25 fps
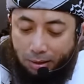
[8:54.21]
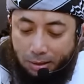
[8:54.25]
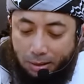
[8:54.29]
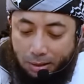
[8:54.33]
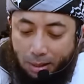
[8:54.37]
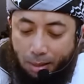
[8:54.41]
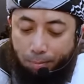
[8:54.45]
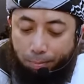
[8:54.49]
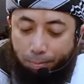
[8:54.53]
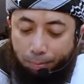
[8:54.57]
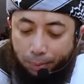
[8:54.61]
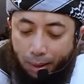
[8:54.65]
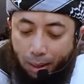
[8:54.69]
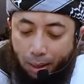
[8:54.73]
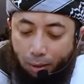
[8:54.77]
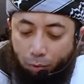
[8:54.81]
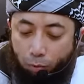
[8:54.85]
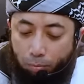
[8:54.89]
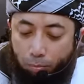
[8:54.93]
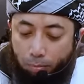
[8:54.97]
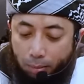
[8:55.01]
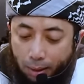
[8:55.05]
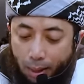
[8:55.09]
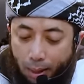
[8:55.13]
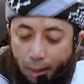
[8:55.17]
Sampai
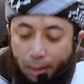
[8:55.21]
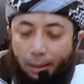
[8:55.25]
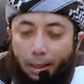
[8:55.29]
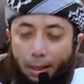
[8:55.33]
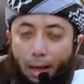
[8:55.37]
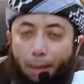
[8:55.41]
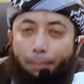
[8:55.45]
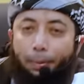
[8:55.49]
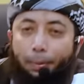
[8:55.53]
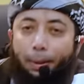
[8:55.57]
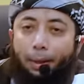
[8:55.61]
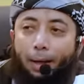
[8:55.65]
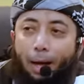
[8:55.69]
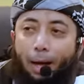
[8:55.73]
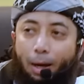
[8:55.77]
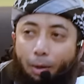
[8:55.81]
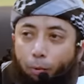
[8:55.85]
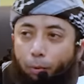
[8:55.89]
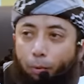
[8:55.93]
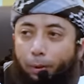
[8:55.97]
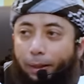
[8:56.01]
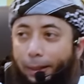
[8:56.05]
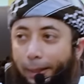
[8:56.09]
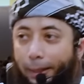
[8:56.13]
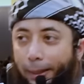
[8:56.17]
aku meraih apa yang
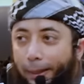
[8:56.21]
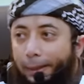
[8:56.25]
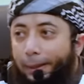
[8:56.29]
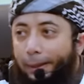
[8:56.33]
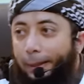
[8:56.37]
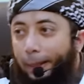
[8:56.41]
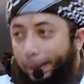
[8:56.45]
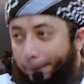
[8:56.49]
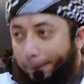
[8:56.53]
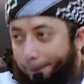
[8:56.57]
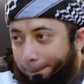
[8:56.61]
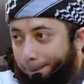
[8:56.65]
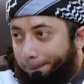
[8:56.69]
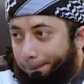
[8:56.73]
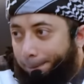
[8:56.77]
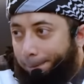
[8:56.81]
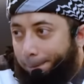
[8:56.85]
aku inginkan